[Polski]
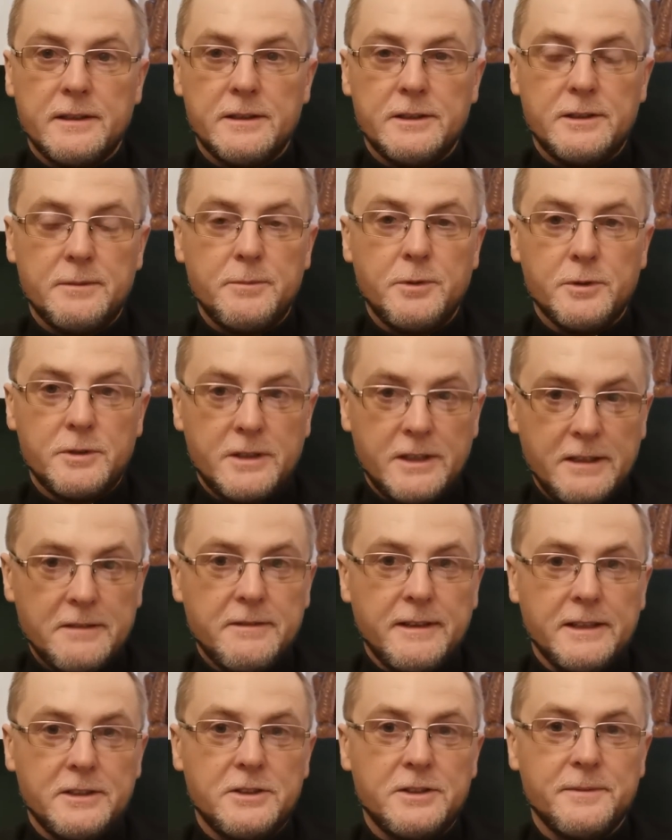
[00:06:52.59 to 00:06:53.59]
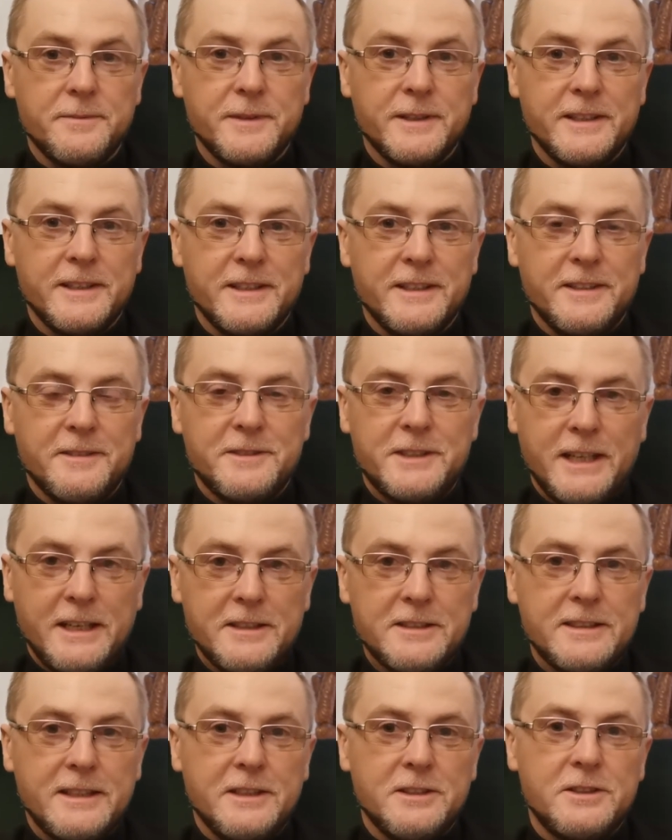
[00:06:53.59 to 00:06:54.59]
żeby odkrywać
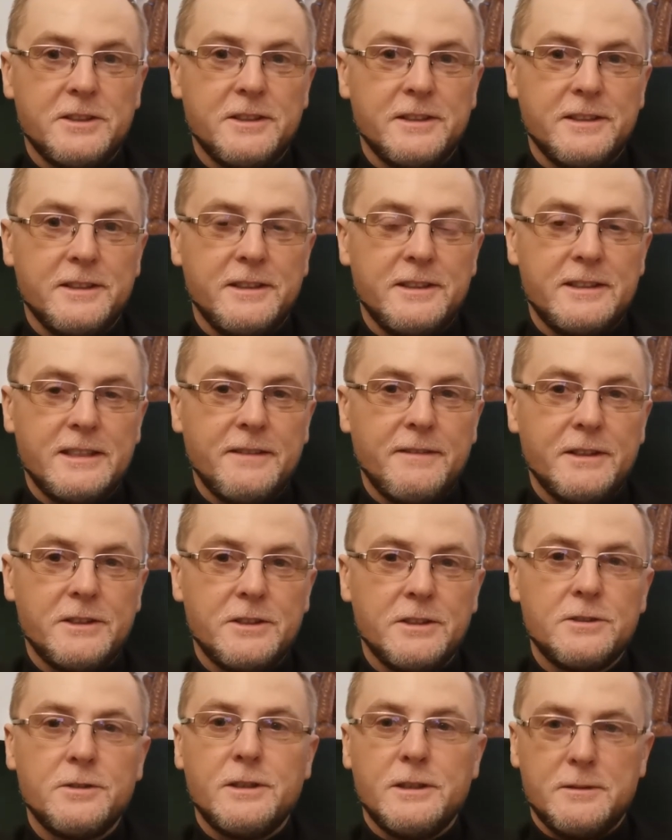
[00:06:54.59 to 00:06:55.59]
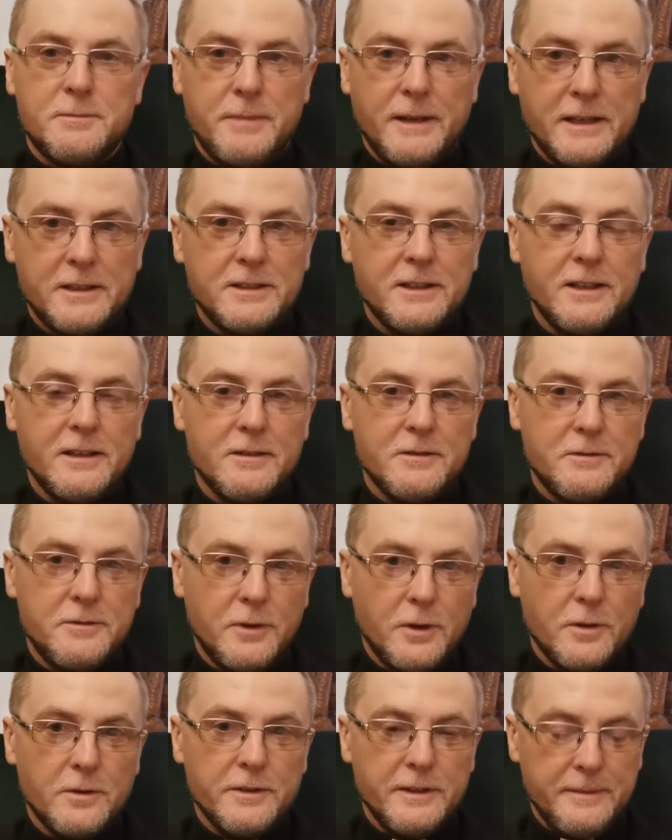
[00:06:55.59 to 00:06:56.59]
wzrastać i stawać się coraz bardziej
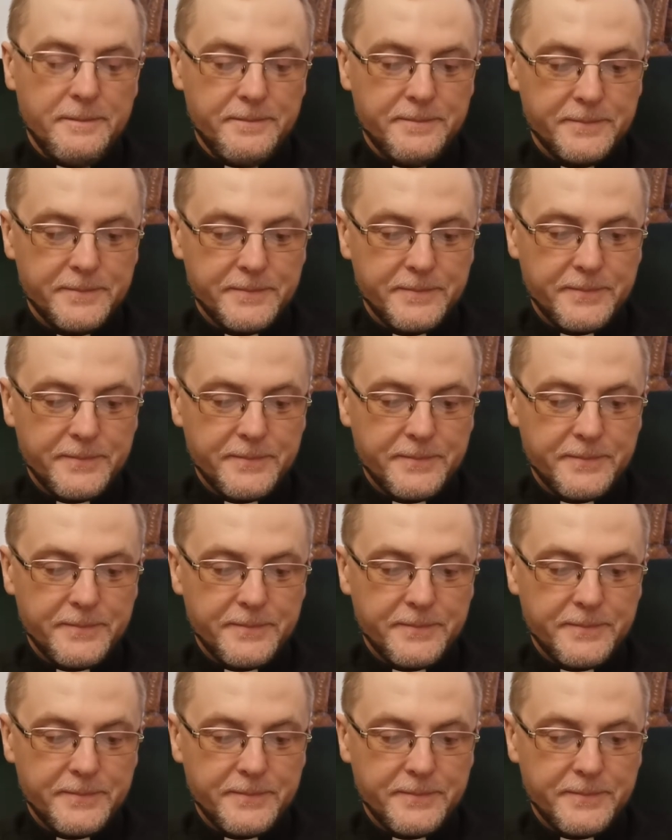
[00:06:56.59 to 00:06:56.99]
wolnym.